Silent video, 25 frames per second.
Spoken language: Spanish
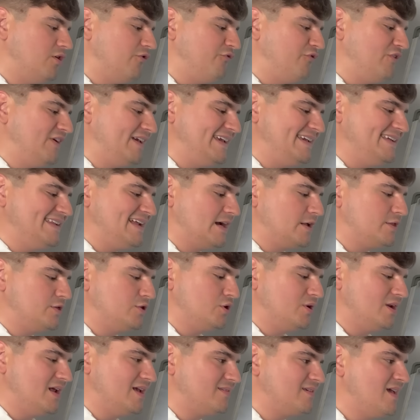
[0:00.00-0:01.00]
Fekir
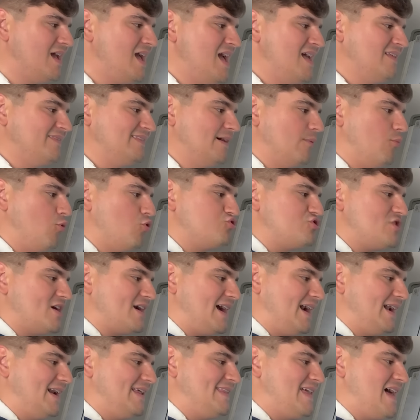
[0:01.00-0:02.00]
acciones de mucha
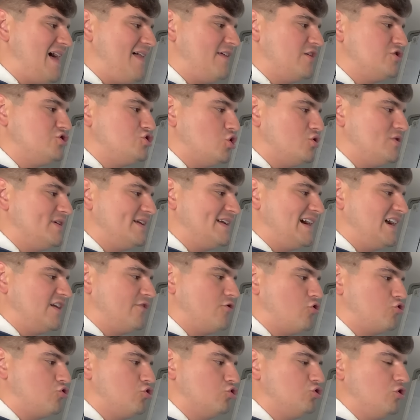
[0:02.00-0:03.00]
calidad, Johnny
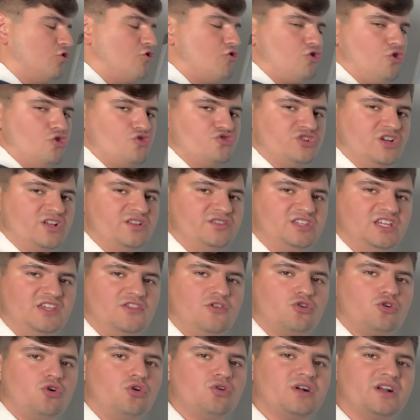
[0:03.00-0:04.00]
Cardoso todo
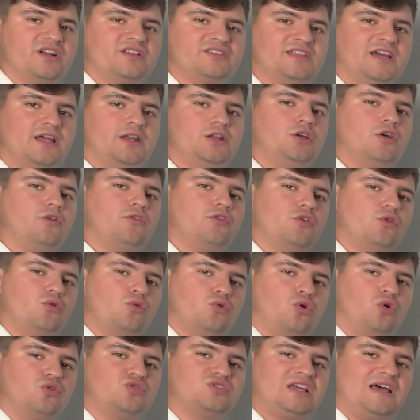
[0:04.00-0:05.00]
consentido con criterios de un
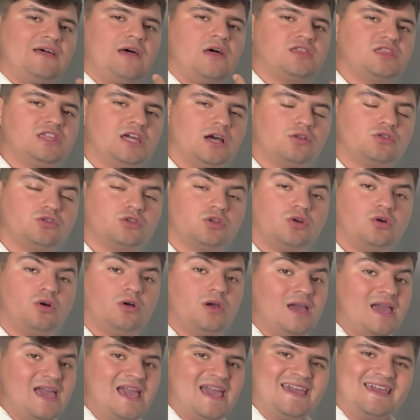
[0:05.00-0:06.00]
costado hacia otro
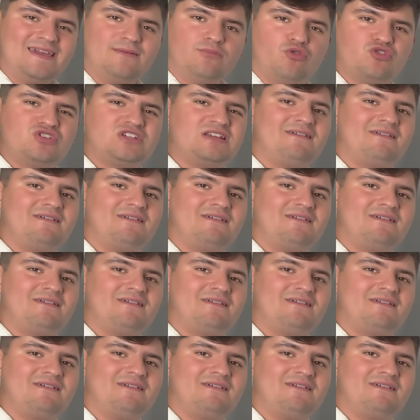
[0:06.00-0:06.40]
y mucha